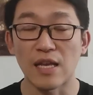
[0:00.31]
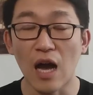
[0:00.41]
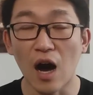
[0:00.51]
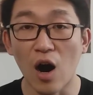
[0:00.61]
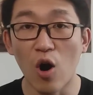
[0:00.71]
大
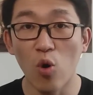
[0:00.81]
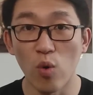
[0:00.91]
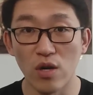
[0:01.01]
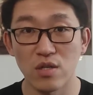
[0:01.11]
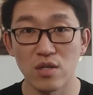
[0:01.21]
家好，
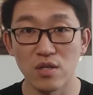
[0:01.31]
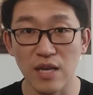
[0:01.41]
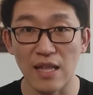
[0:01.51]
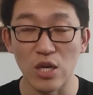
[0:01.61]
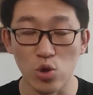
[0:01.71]
我是
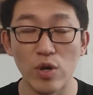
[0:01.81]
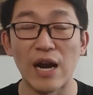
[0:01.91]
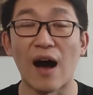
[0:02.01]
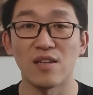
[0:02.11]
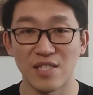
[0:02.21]
赛艇队
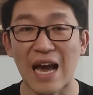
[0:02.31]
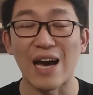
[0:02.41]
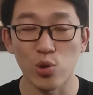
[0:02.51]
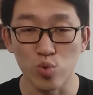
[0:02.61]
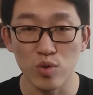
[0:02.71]
长
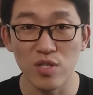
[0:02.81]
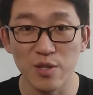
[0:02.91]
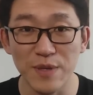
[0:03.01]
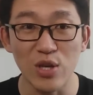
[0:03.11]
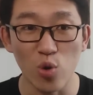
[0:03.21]
家徒
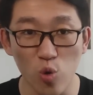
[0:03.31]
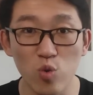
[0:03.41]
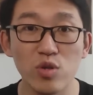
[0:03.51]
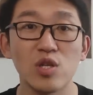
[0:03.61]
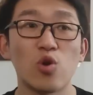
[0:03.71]
四壁，
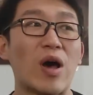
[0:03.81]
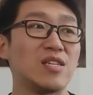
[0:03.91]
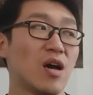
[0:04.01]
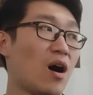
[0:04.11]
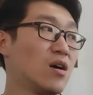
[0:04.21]
胡思
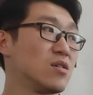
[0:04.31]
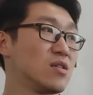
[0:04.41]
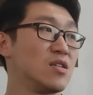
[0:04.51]
乱想。